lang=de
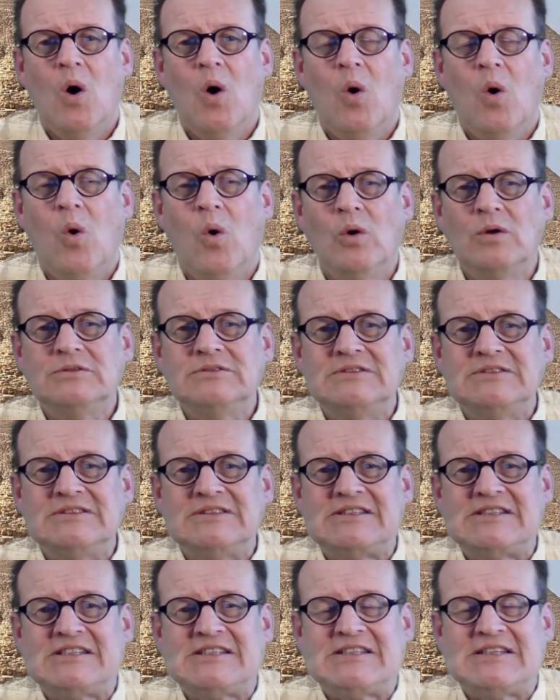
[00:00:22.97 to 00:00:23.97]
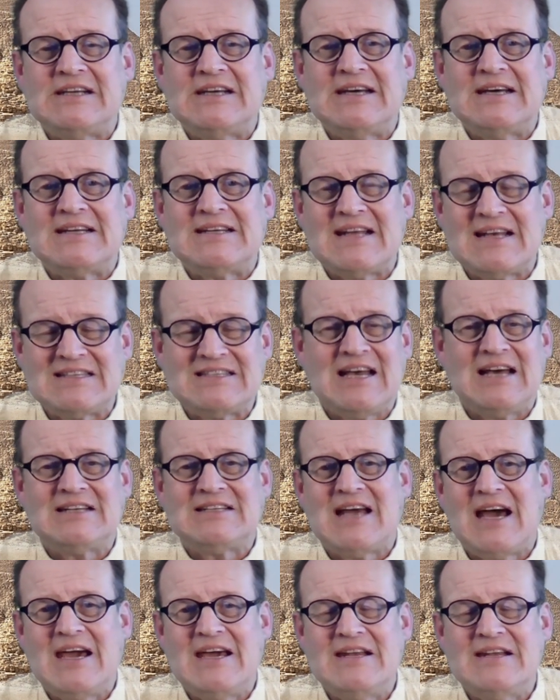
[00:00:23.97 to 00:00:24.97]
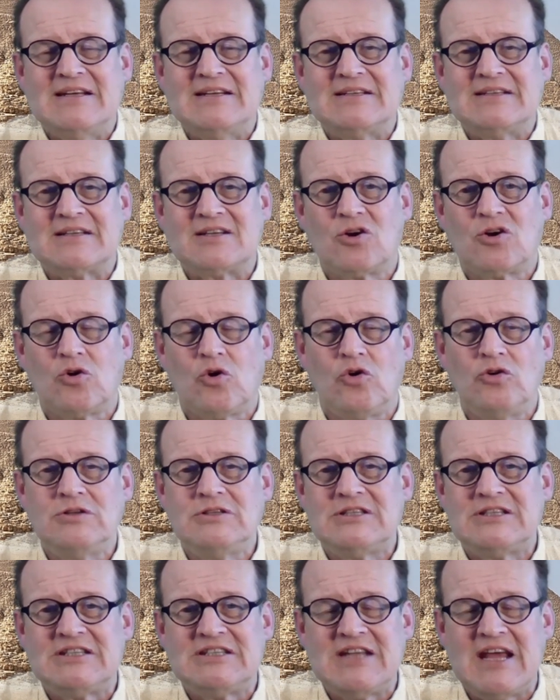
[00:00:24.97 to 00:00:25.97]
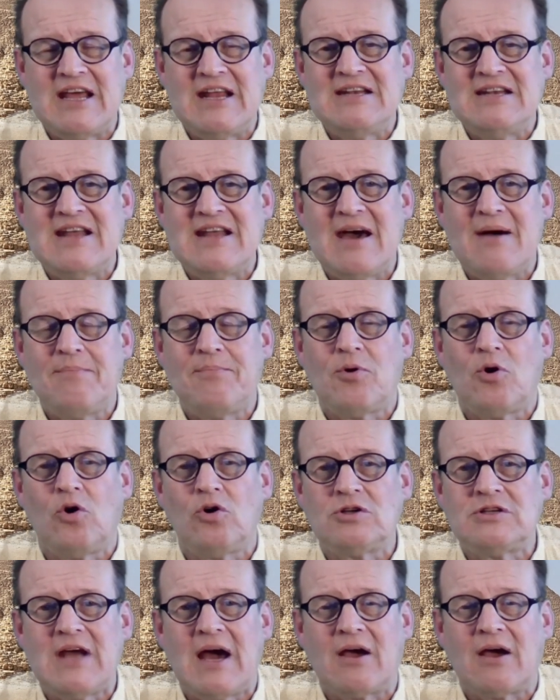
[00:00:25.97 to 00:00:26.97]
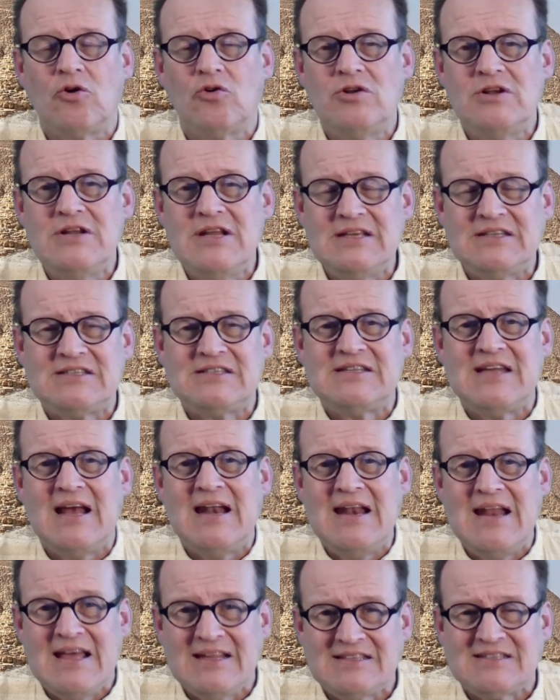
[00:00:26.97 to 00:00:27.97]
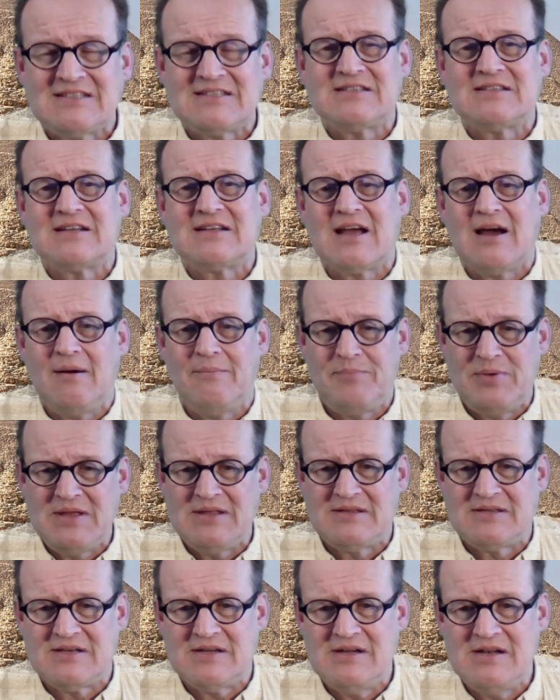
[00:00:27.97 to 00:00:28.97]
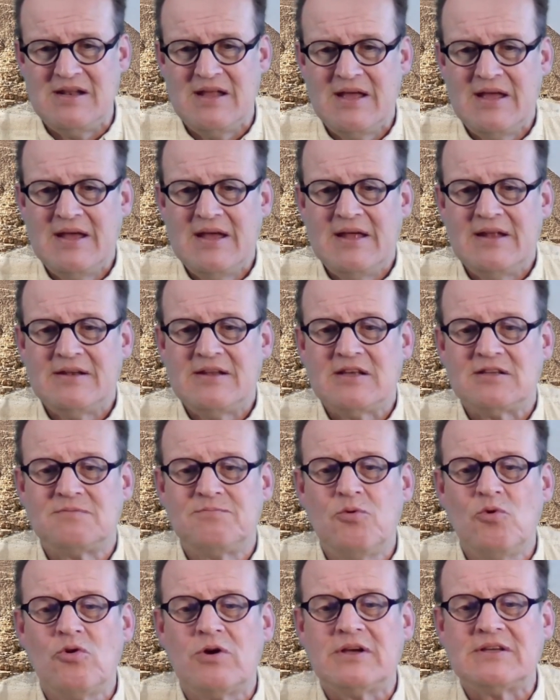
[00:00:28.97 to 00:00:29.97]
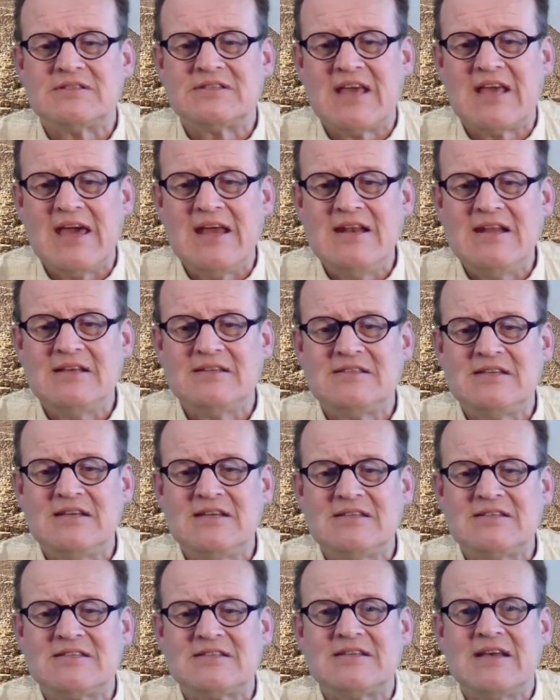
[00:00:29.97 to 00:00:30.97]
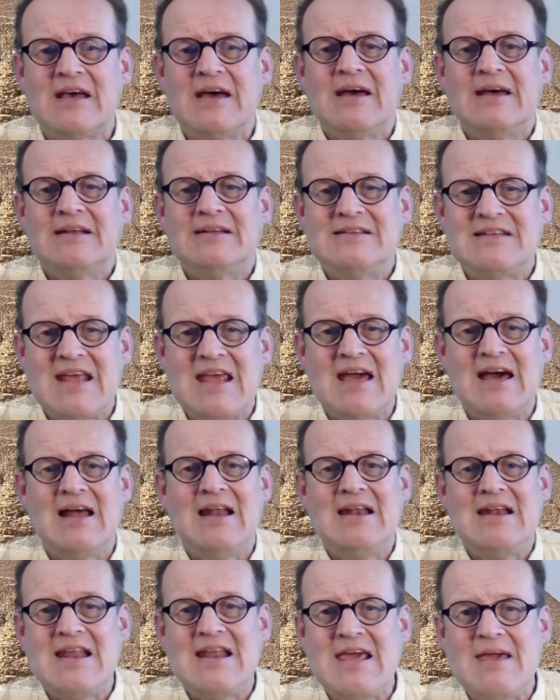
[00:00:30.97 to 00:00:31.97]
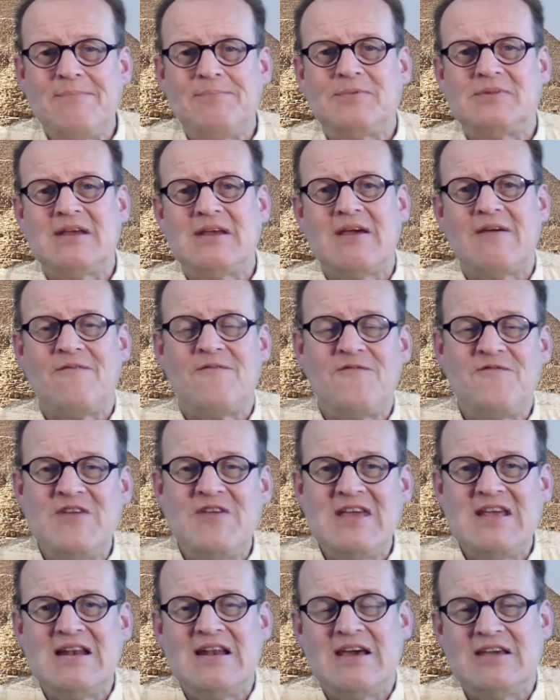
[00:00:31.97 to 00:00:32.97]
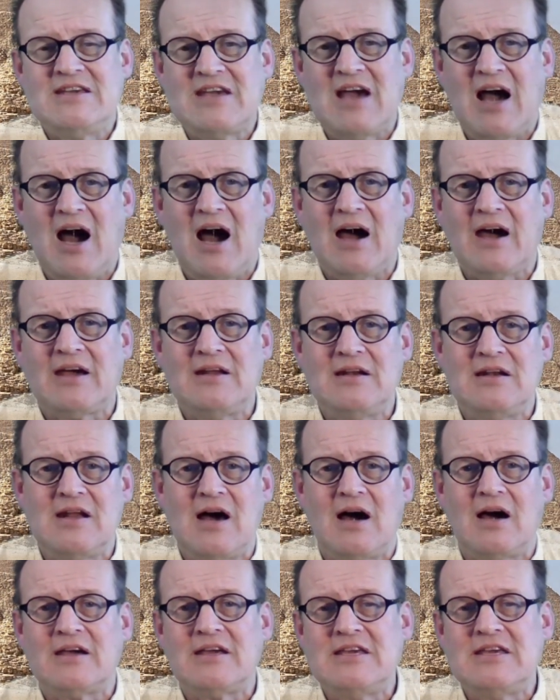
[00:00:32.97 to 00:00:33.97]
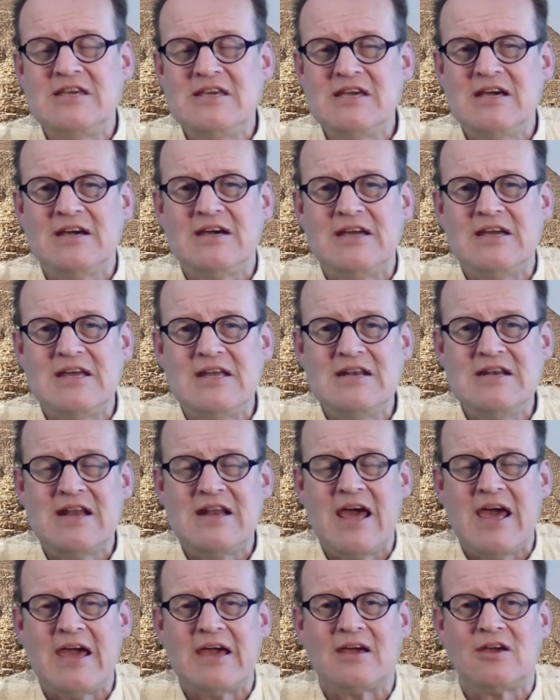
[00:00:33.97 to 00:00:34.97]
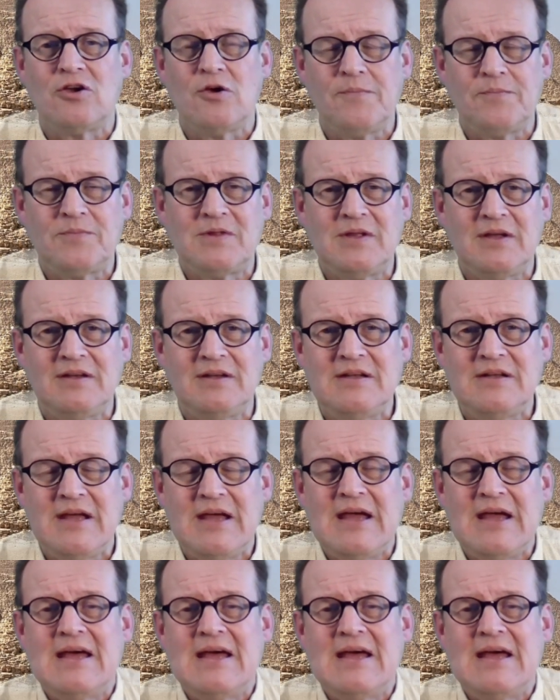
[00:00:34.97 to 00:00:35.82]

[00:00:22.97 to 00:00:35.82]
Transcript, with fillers: und äh, das hat einen Grund, denn der Protagonist der letzten Kapitel des Buches Genesis, der lebte viele Jahre lang hier in Ägypten.